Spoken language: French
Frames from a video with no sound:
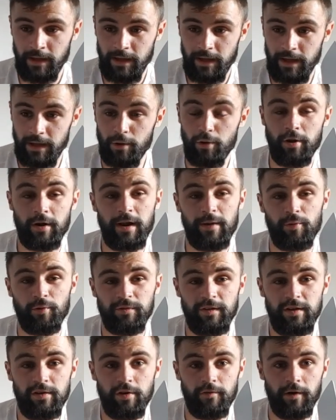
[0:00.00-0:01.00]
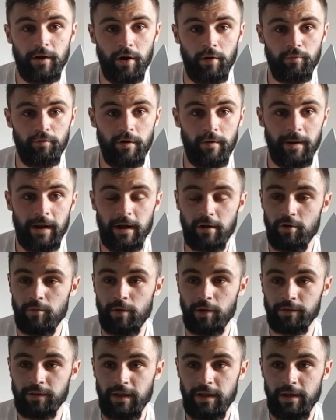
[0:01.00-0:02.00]
Et le Leclerc m'ont dit que voilà, on pouvait pas la
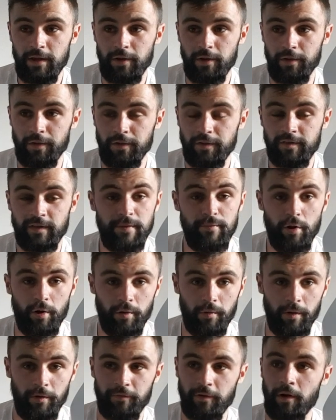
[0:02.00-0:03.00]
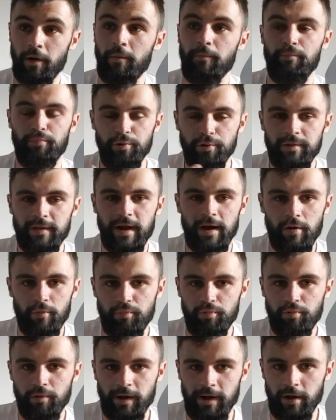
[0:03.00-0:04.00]
commander, euh, c'était mort Enfin, plus tard, on
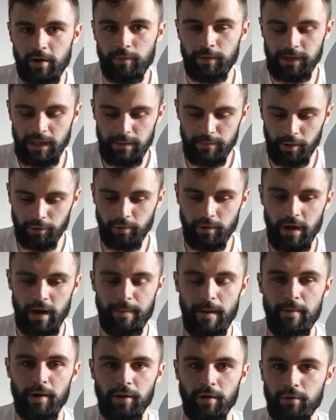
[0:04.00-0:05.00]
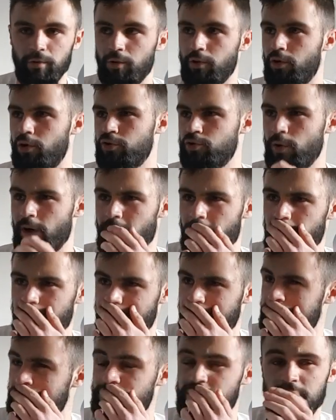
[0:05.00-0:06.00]
pouvait la commander, mais en tout cas pas maintenant. Donc euh, je crois qu'elle,
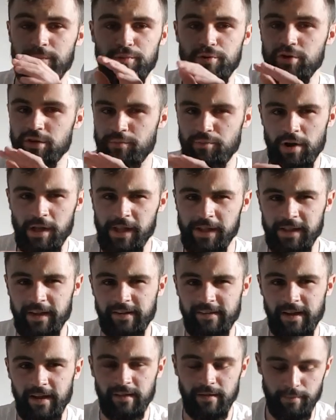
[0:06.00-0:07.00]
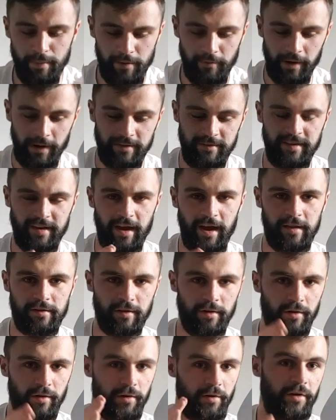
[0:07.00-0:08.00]
enfin je sais plus, j'ai plus la date exacte, mais voilà,
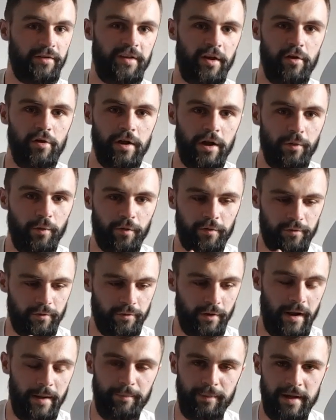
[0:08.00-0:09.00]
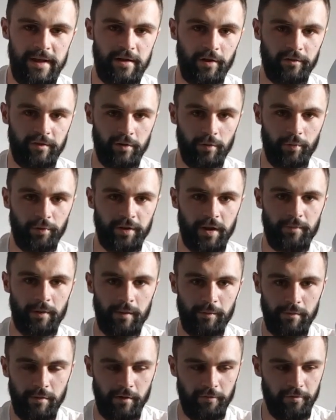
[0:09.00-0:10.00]
direct quand il y a eu l'annonce de la Play, quand ils l'ont montré pour
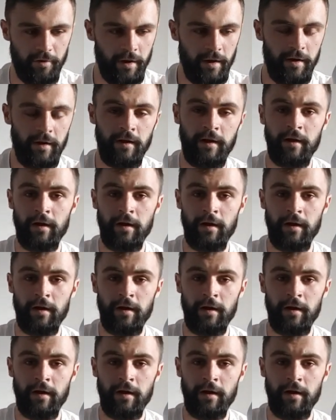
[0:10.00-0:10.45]
la première fois,